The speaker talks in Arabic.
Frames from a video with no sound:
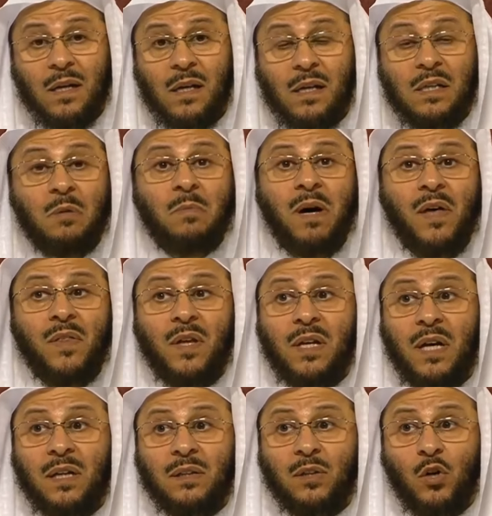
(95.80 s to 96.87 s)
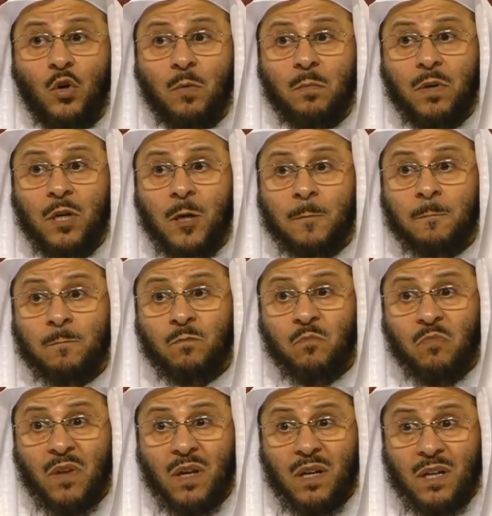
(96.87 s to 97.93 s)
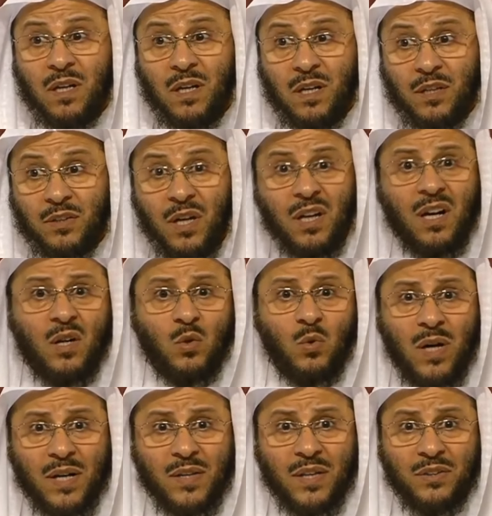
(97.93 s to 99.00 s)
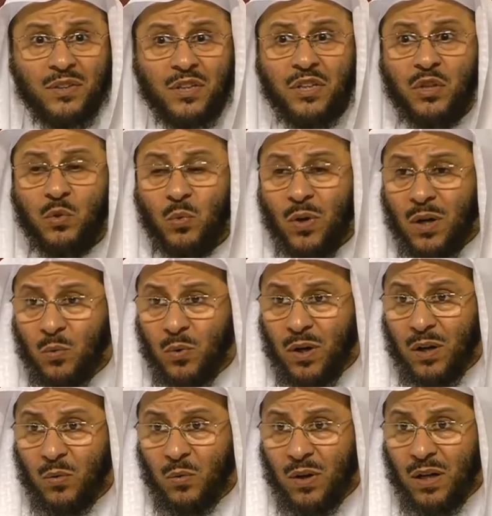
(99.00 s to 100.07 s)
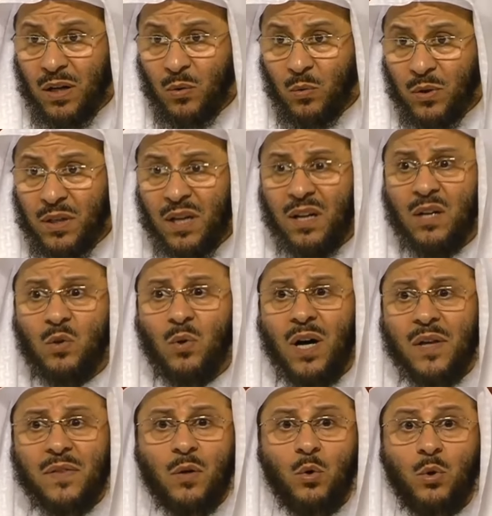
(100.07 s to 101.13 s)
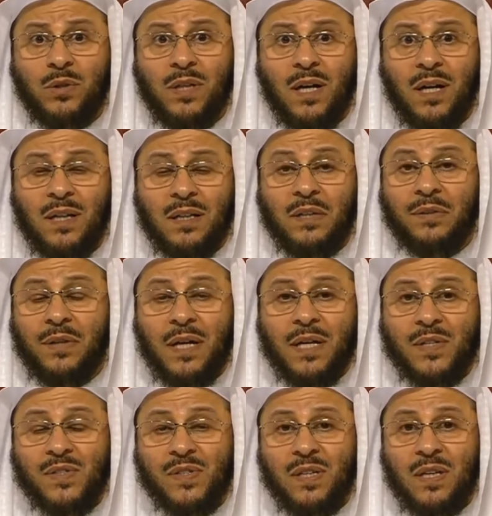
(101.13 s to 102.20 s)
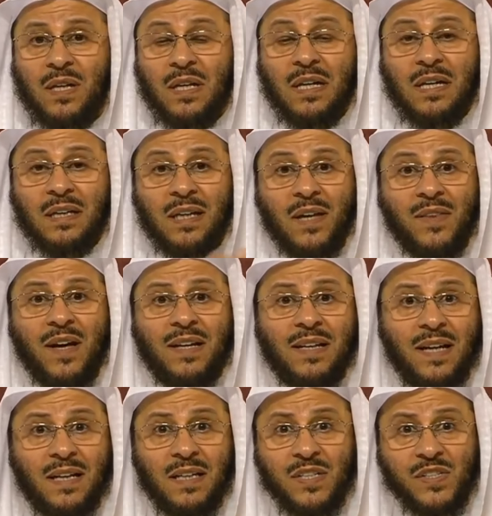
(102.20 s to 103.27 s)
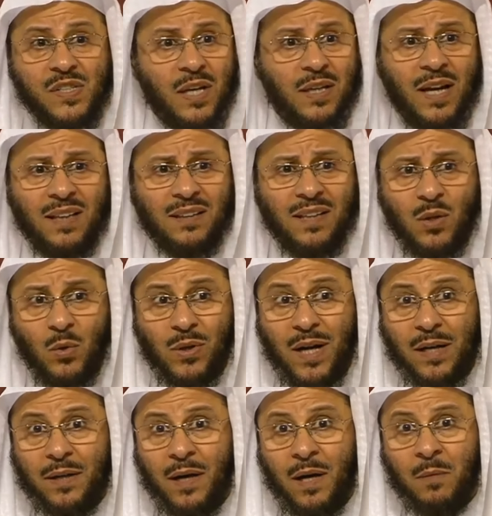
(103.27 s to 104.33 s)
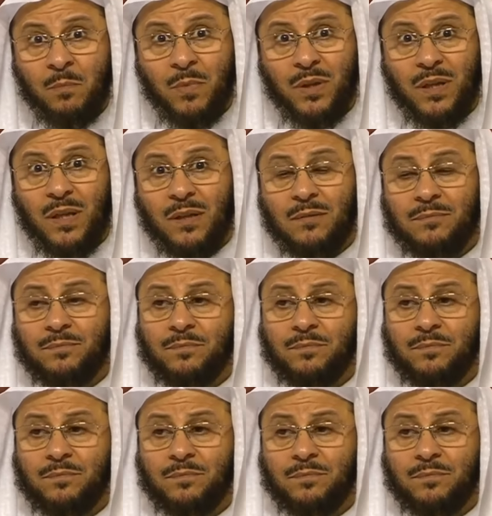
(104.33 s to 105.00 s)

لماذا لانهم آه، نقلوا هذا الدين ونقلوا هذا الهدى للناس كذلك الانسان حتى لو كان عاميا